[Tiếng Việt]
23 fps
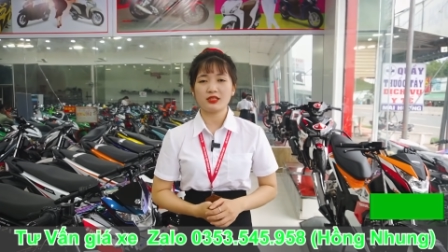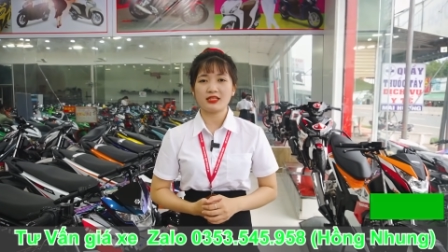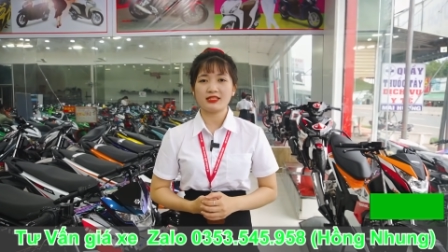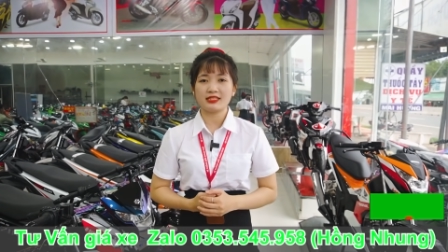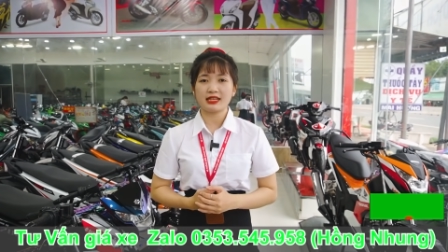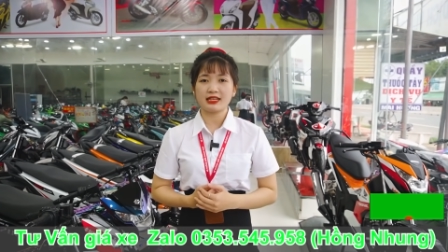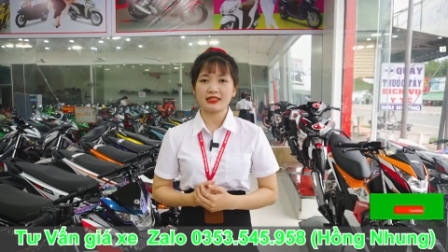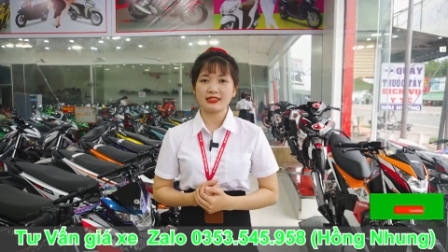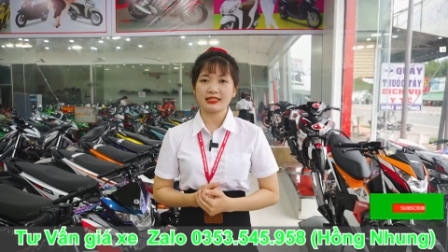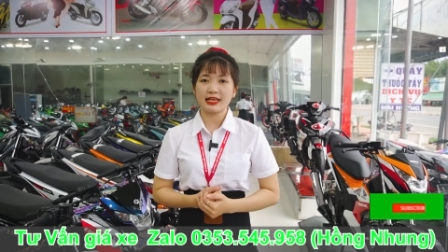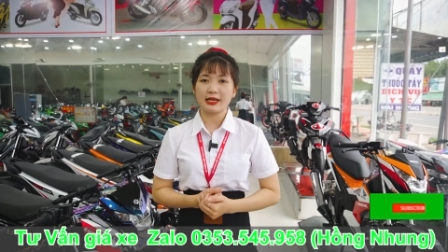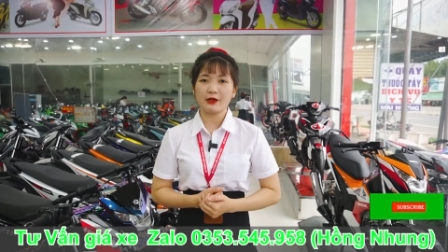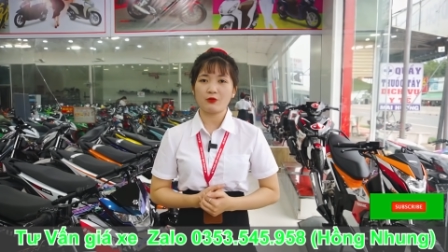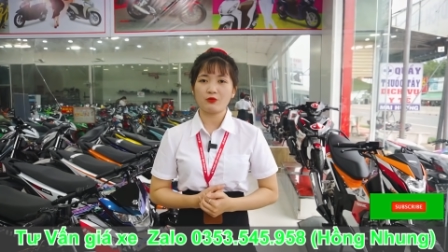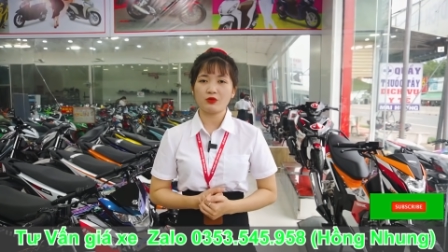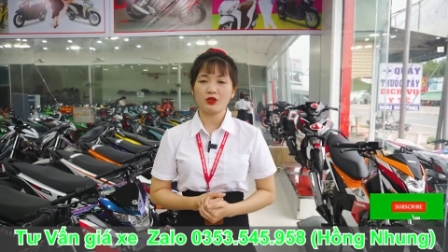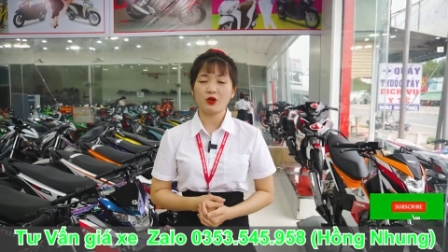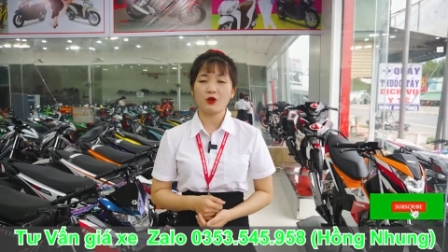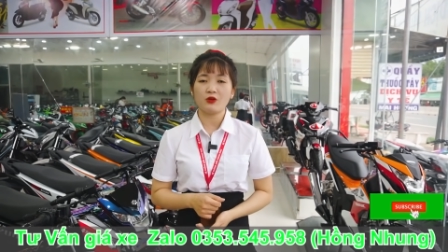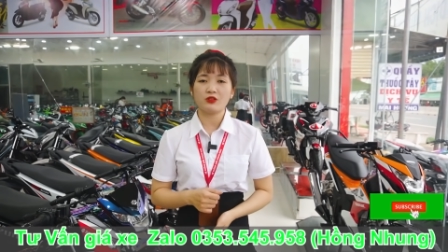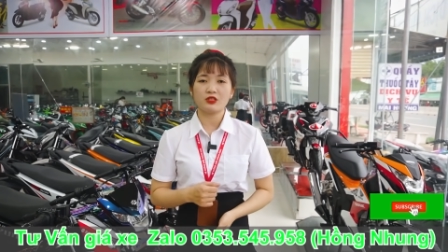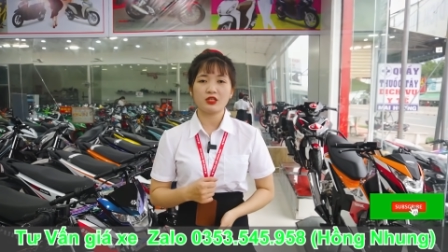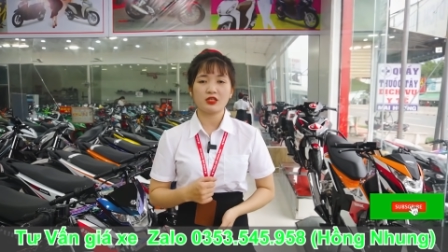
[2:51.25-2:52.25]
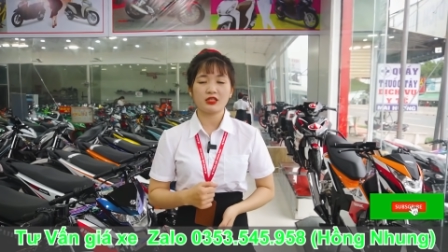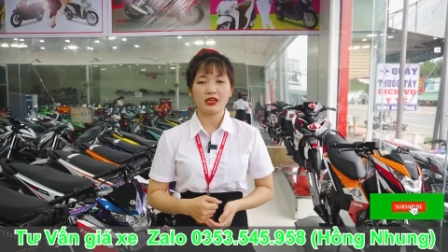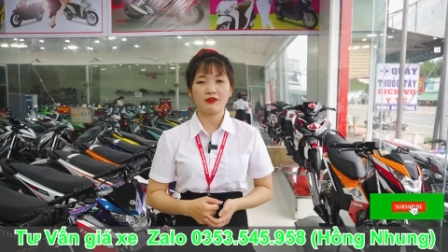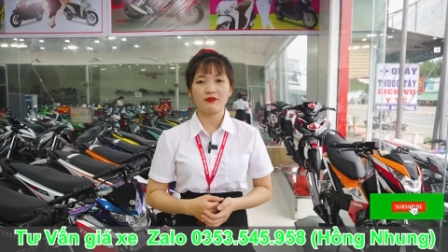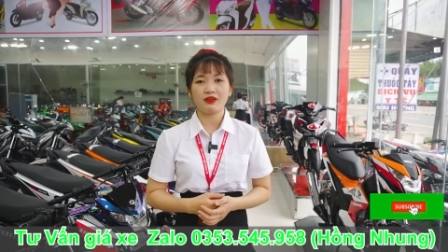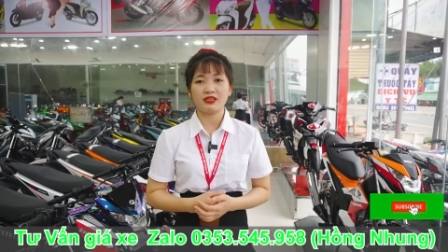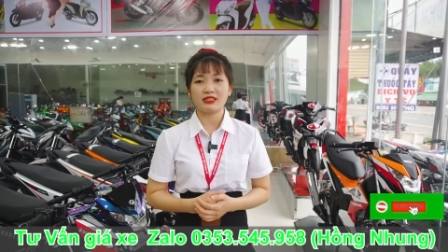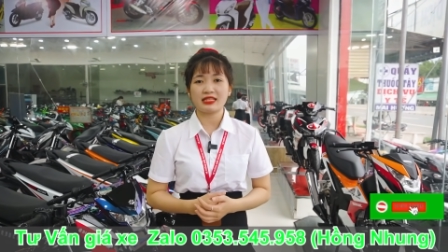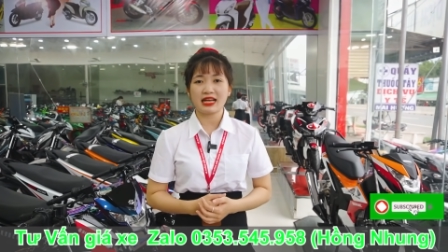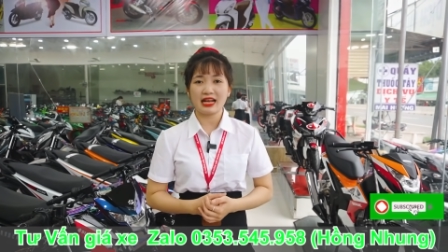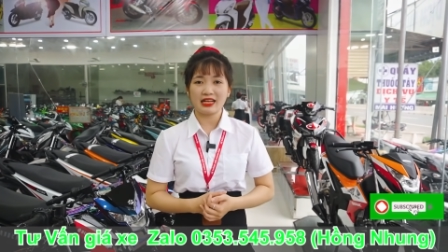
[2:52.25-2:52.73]
tiền xăng xe cũng như hỗ trợ
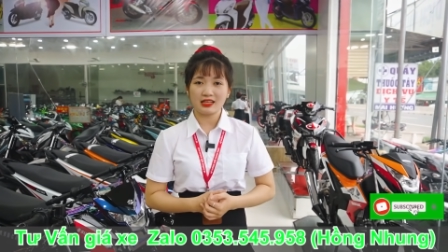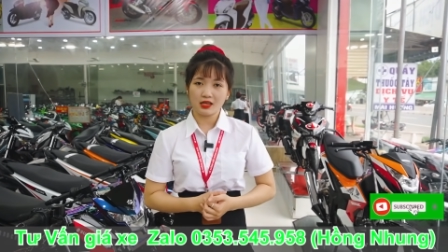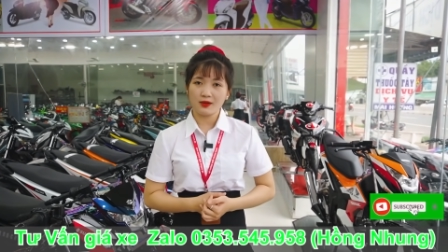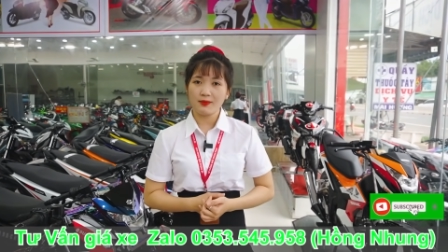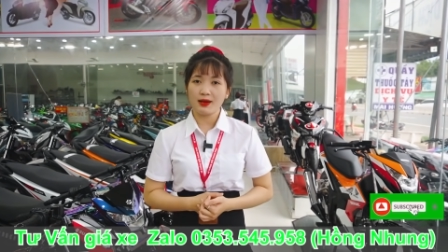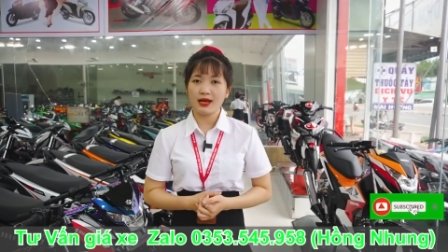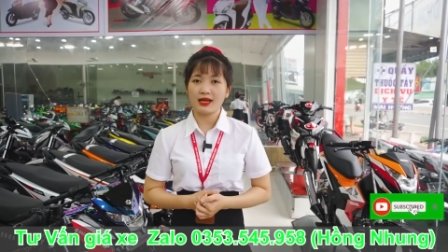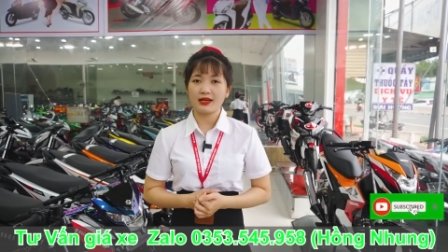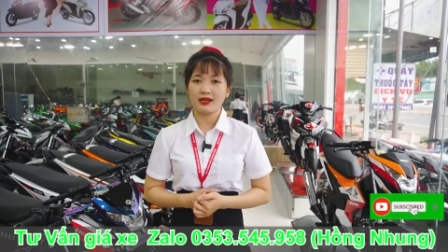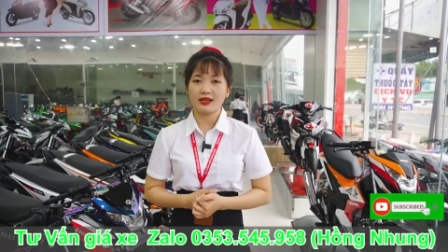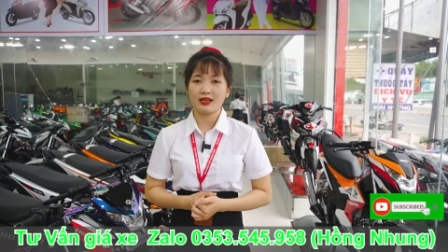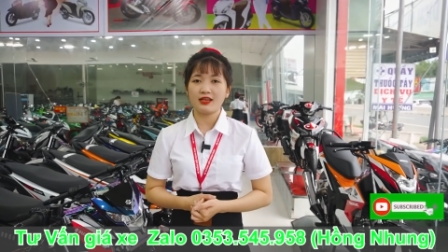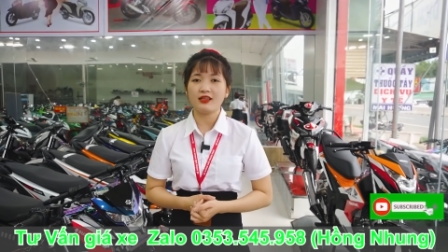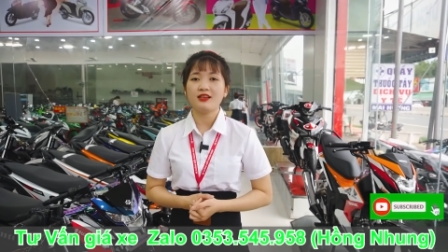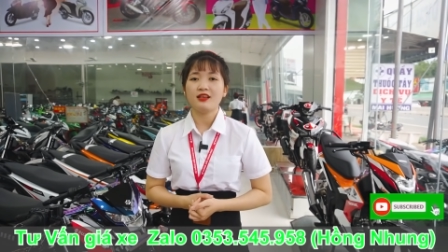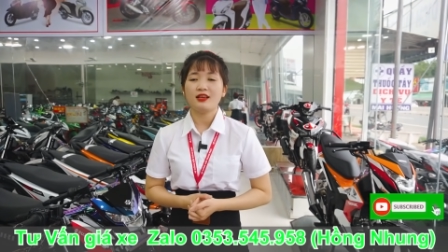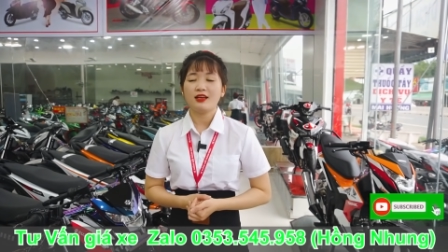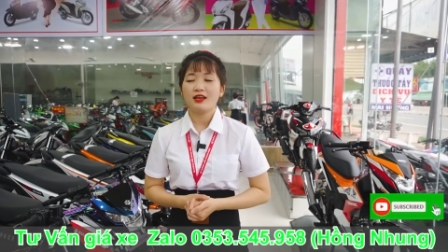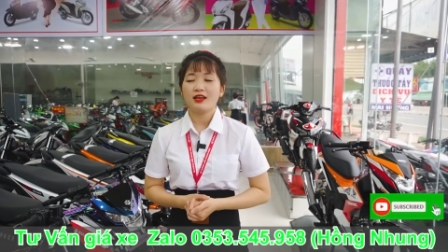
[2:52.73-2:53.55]
thêm về giá cho các bạn ha.